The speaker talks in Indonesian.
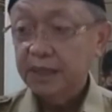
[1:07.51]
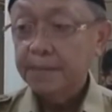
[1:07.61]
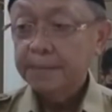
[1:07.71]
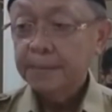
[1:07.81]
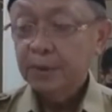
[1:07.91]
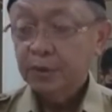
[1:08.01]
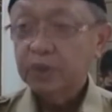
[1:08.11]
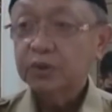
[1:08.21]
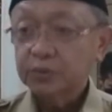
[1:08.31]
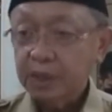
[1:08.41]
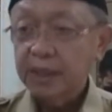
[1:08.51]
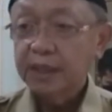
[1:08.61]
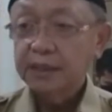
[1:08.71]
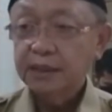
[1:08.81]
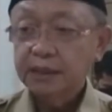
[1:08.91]
orang tua
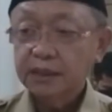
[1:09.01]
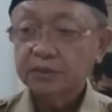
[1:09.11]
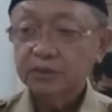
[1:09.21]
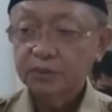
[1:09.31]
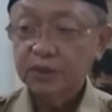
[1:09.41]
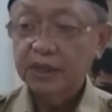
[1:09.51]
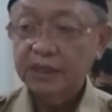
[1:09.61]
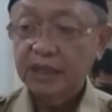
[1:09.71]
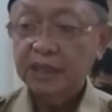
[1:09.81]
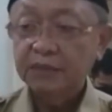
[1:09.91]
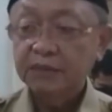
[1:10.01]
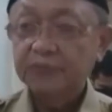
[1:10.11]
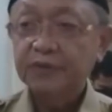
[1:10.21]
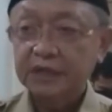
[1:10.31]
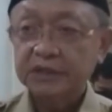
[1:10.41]
agar semua anak-anak bisa divaksin.